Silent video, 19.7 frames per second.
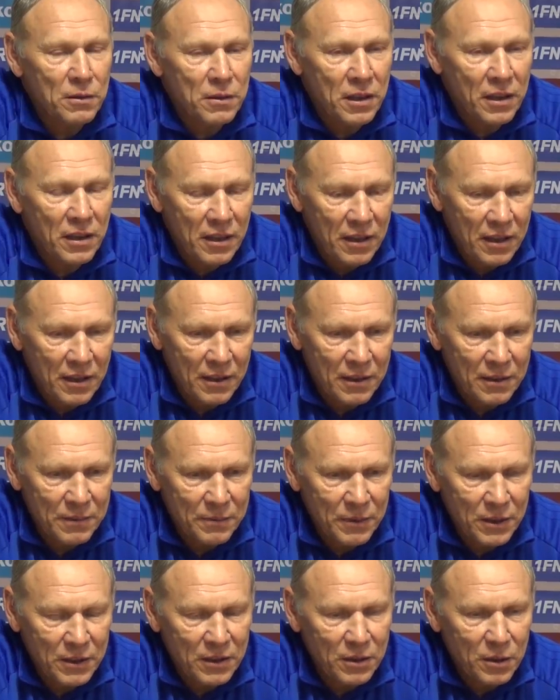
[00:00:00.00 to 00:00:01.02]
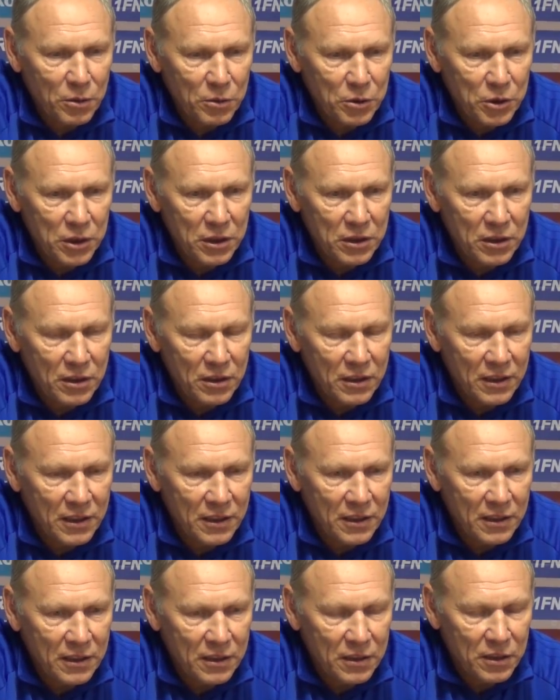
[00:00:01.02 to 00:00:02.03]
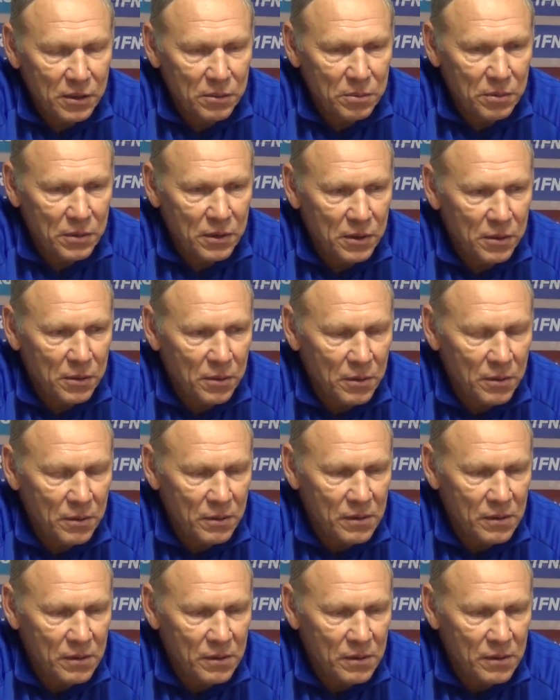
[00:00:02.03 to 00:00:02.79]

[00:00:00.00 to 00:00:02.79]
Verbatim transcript: вот, до заключительной игры с Сибирью.